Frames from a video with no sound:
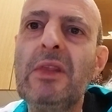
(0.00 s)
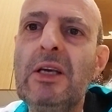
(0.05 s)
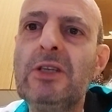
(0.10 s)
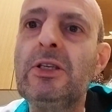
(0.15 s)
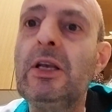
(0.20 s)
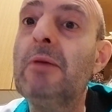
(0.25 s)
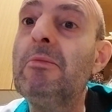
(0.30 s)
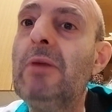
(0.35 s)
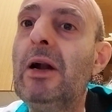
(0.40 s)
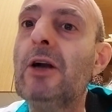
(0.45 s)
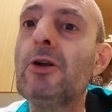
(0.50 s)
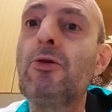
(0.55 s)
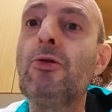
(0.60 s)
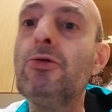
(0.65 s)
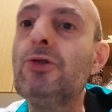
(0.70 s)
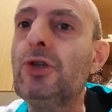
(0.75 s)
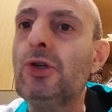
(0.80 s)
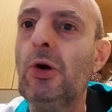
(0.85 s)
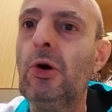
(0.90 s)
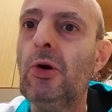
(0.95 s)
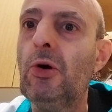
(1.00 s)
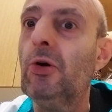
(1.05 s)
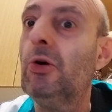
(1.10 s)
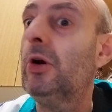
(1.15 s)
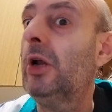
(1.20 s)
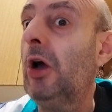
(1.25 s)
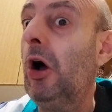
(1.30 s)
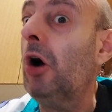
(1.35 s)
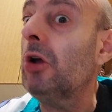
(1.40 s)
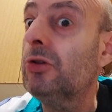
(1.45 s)
sembra il
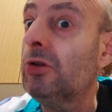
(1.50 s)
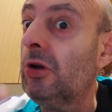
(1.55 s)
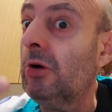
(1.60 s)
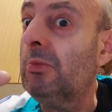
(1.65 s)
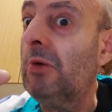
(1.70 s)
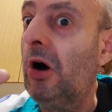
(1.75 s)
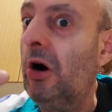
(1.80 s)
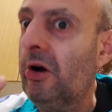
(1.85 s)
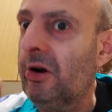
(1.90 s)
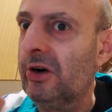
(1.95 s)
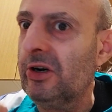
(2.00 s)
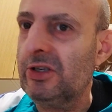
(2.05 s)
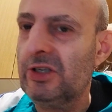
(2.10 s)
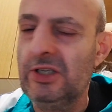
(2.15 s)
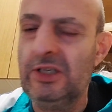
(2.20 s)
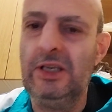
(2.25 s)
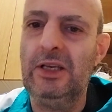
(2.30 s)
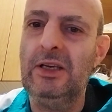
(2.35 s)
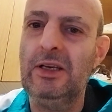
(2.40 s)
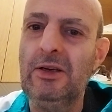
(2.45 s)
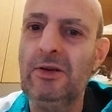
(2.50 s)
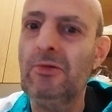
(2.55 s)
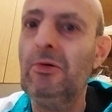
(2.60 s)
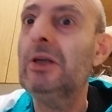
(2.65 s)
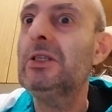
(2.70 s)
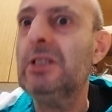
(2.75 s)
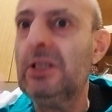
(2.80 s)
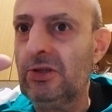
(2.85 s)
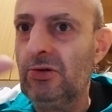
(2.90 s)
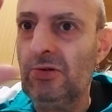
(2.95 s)
cucciolone 8 morsi,
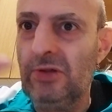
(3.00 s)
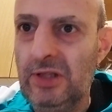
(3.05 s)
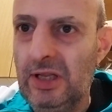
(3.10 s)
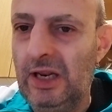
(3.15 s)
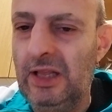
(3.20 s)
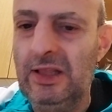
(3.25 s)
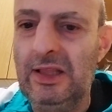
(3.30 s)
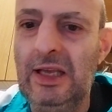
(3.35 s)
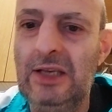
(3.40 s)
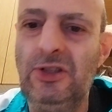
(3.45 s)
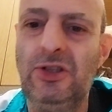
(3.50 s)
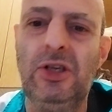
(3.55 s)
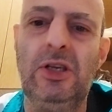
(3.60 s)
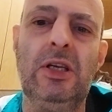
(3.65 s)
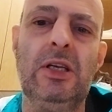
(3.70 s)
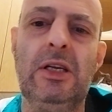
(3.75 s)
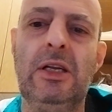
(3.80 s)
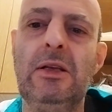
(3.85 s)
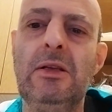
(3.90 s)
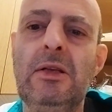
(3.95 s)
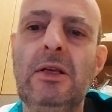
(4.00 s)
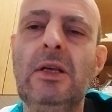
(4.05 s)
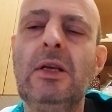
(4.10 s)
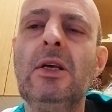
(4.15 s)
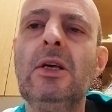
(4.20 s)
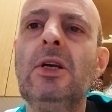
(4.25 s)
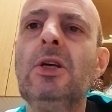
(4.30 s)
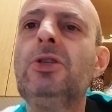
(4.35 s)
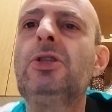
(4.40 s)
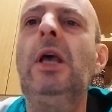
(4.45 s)
questi sono 30 giri.
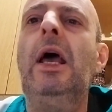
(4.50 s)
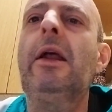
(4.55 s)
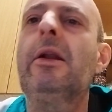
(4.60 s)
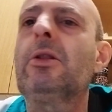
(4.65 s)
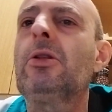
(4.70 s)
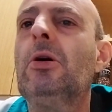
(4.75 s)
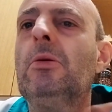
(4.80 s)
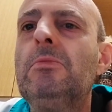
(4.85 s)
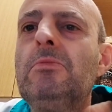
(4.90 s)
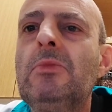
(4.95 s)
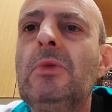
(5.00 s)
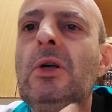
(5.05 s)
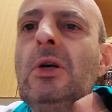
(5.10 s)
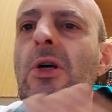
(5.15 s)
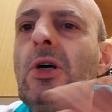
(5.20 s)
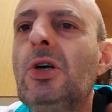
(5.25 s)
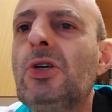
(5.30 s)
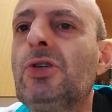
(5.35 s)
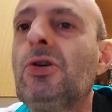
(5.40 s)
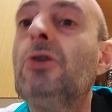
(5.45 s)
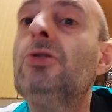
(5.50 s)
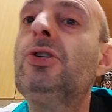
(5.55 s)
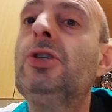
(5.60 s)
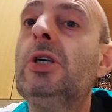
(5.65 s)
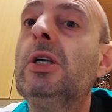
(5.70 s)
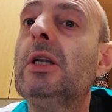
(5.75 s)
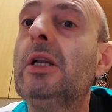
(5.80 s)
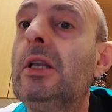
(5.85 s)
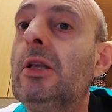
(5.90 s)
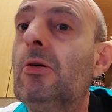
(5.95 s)
Certo, sono
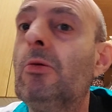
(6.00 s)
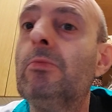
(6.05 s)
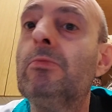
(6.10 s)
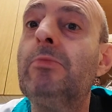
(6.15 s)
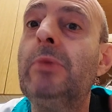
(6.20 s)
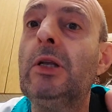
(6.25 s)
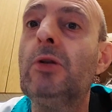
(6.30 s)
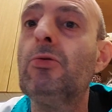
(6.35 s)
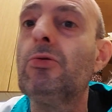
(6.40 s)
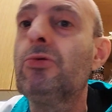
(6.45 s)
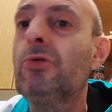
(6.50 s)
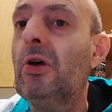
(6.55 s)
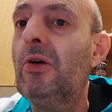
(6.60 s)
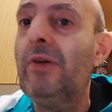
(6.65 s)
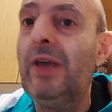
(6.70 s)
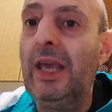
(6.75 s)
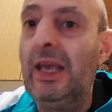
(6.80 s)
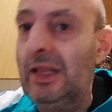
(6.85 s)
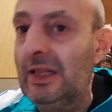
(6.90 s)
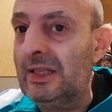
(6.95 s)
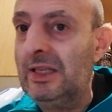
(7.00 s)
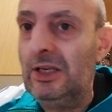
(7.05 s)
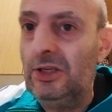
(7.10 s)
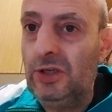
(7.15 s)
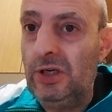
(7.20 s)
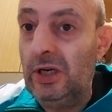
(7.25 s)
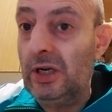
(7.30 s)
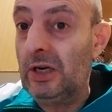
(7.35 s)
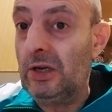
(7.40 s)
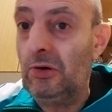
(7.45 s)
giri di 1 minuto e 20,
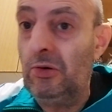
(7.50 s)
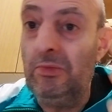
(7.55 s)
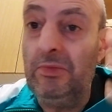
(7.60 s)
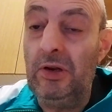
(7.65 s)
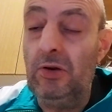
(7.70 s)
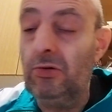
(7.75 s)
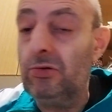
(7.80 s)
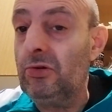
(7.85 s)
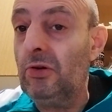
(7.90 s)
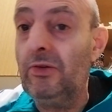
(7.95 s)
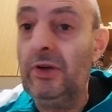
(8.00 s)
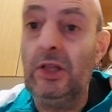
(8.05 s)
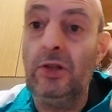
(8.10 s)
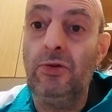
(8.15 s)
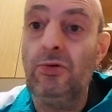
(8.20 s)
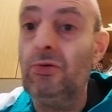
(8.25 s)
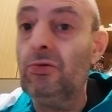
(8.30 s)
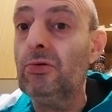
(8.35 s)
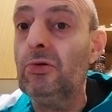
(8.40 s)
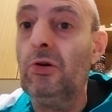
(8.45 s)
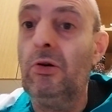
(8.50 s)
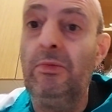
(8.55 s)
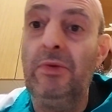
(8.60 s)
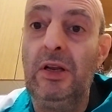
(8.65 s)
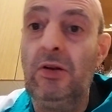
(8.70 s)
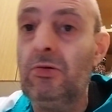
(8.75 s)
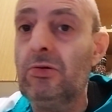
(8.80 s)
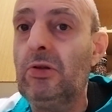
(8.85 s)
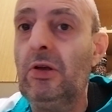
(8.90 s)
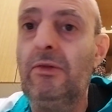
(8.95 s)
circa 1 minuto e 21, 1
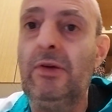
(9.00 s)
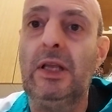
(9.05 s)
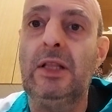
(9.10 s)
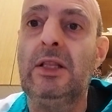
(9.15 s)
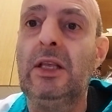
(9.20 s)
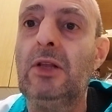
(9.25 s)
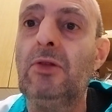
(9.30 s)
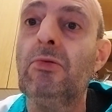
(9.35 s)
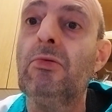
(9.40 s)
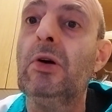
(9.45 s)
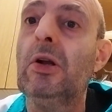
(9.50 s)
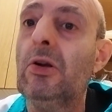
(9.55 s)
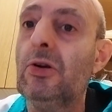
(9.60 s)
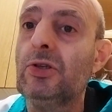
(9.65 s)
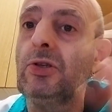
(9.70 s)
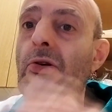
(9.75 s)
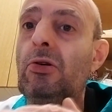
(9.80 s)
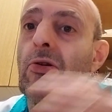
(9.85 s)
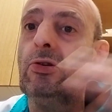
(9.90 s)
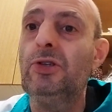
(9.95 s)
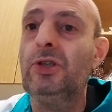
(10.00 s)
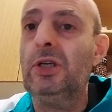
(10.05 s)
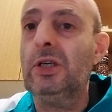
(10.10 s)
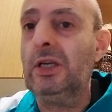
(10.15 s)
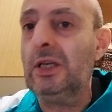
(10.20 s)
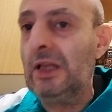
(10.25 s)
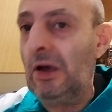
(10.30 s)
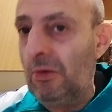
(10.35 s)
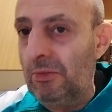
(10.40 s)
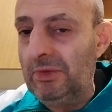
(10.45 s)
minuto e 22, non sono
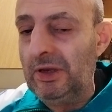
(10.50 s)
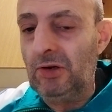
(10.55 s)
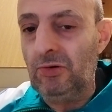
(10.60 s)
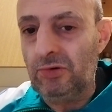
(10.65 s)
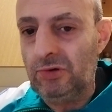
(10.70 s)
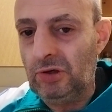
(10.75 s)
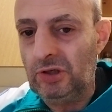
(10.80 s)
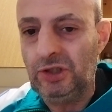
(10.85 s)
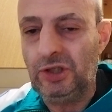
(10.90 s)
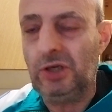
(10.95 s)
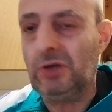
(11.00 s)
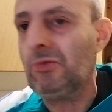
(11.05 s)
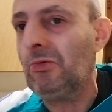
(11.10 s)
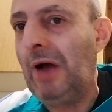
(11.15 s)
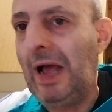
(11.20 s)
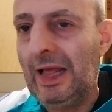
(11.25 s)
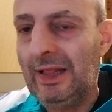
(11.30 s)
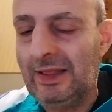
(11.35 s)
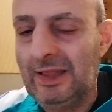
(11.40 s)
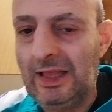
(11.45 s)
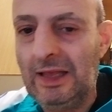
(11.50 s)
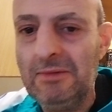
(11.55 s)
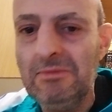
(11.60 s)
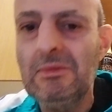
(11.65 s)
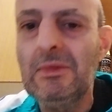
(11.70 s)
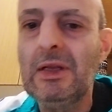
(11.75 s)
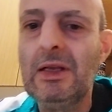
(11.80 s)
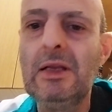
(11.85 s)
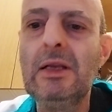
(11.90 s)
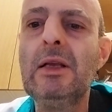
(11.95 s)
giri da 1 minuto e 50,
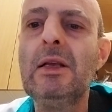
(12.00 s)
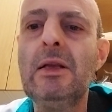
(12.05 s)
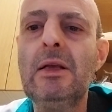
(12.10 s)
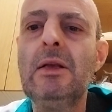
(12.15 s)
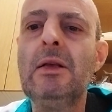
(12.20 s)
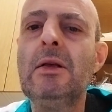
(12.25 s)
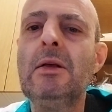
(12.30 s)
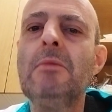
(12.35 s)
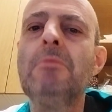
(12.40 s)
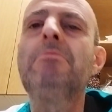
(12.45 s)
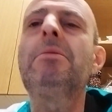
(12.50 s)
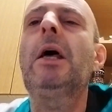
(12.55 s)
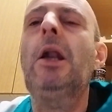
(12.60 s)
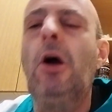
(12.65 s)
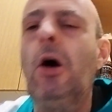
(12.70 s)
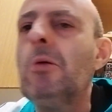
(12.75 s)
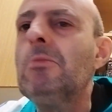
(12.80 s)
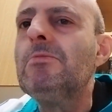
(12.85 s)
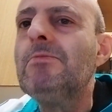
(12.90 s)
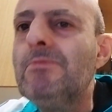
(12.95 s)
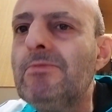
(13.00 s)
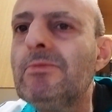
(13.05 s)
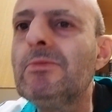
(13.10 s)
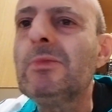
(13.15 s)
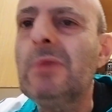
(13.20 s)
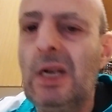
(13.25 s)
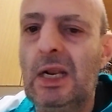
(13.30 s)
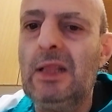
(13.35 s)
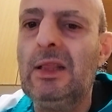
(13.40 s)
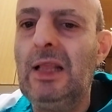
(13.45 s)
però
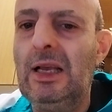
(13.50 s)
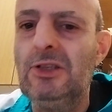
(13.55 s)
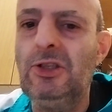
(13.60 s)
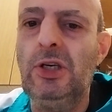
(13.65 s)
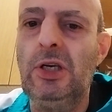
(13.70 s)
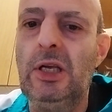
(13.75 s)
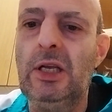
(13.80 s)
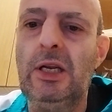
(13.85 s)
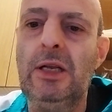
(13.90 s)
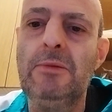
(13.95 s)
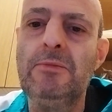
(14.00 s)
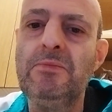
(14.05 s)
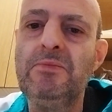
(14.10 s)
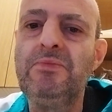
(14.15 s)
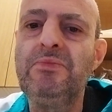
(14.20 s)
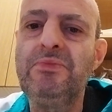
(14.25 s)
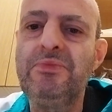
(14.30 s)
30 giri.